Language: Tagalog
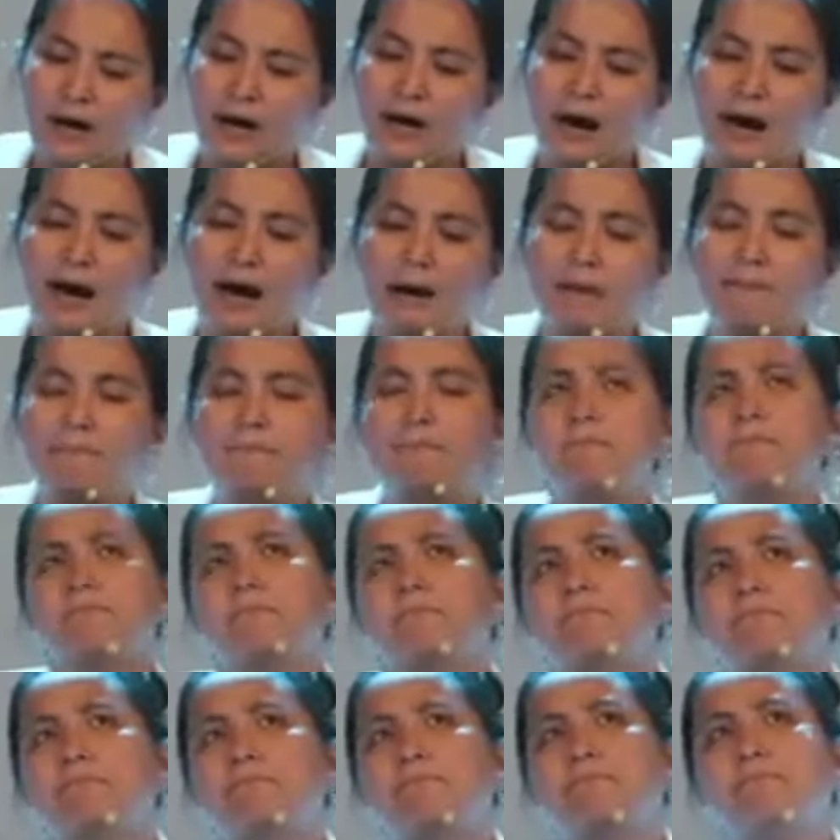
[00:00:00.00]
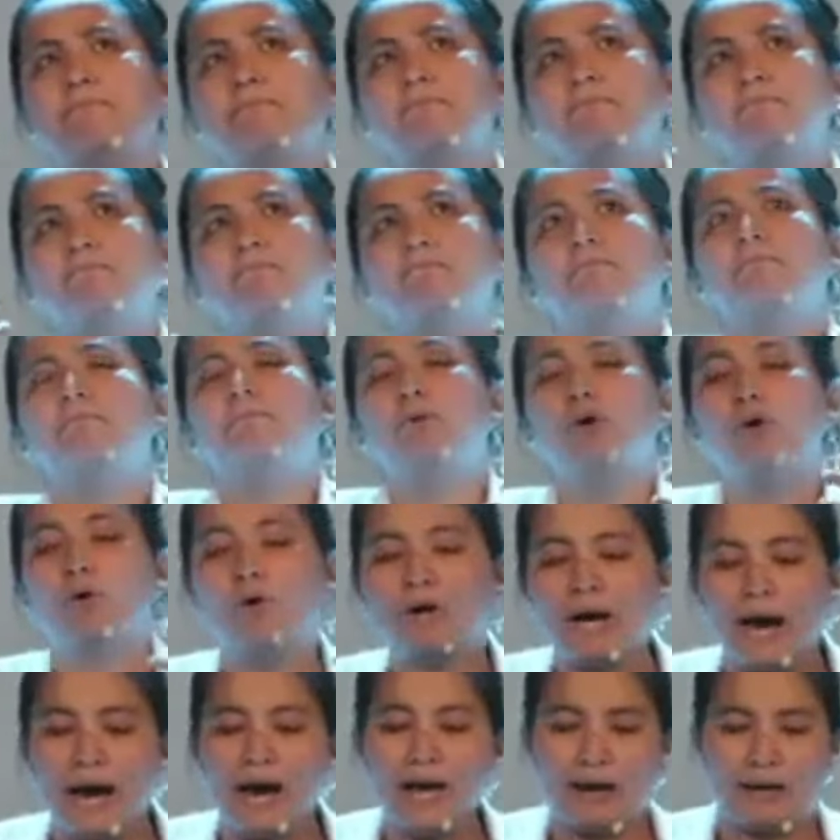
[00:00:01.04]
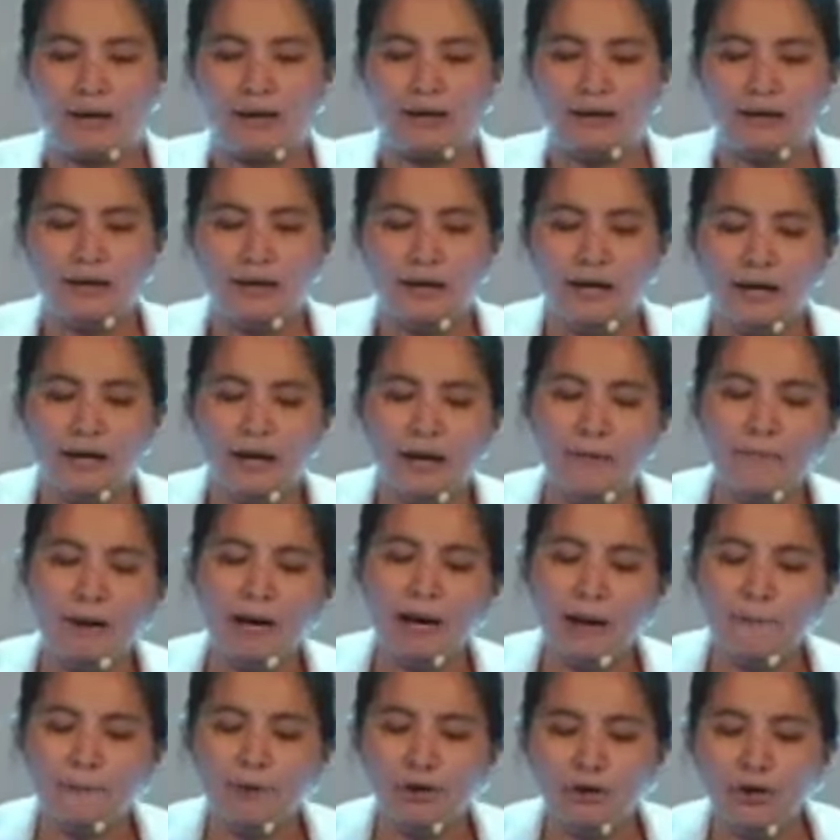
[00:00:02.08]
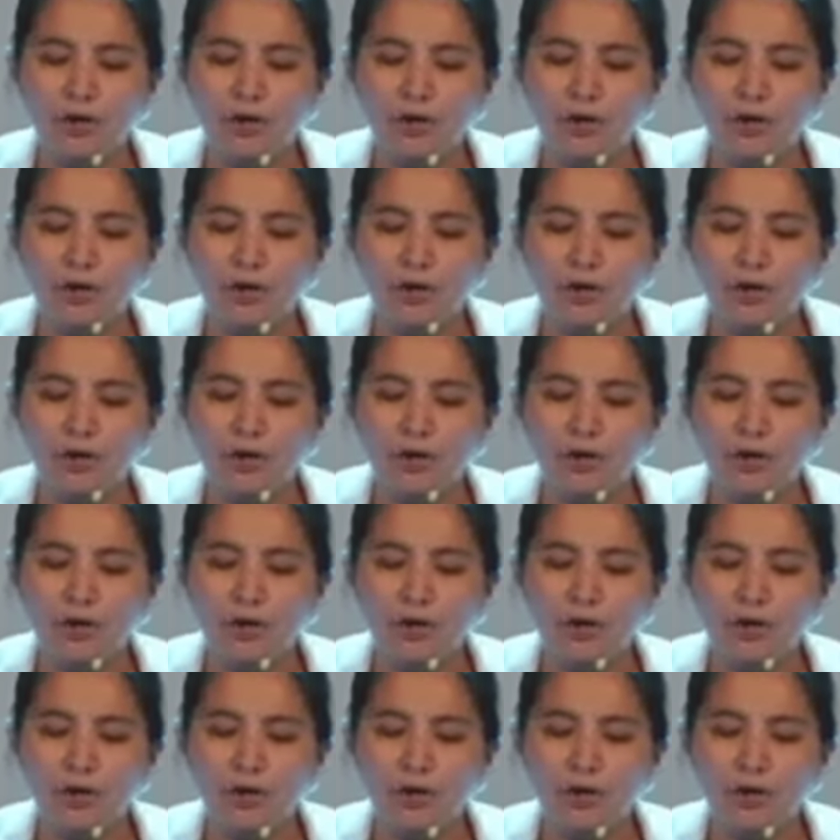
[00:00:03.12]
Ang lugar nga makapuyo